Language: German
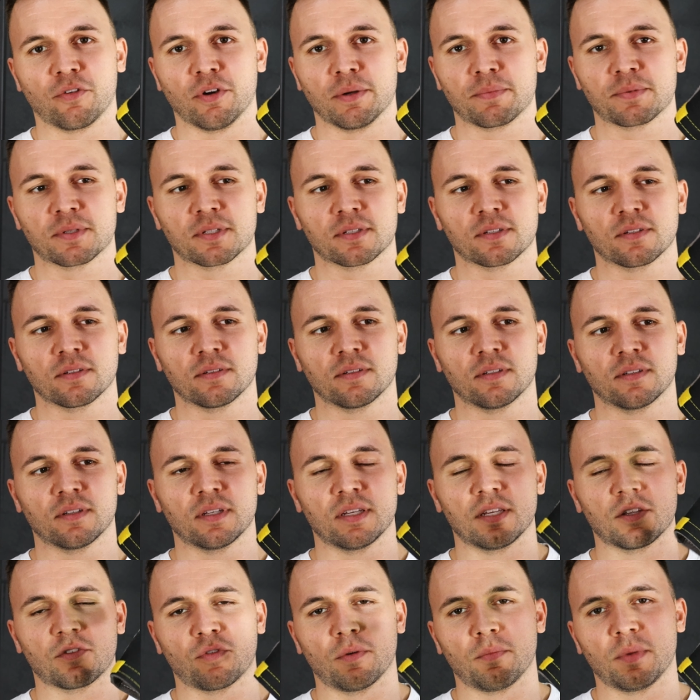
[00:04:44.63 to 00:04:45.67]
Grips
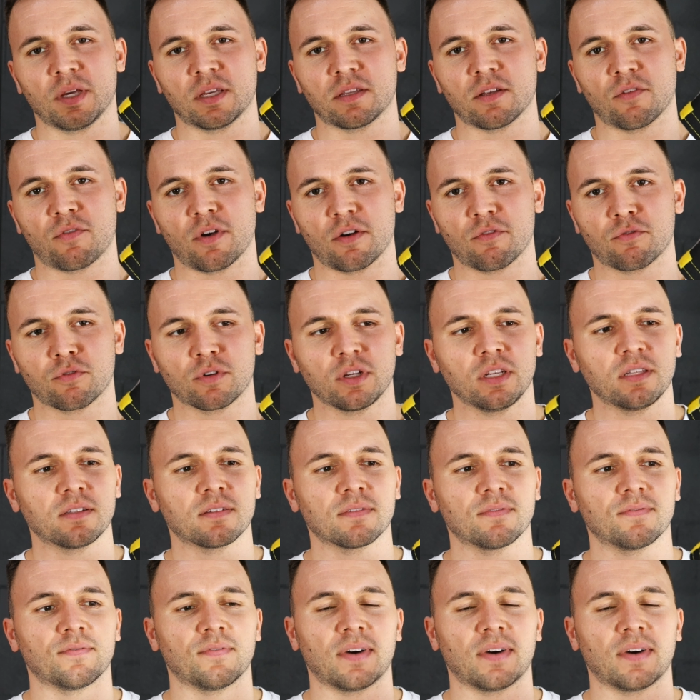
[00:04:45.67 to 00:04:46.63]
ist für mich der Favorit,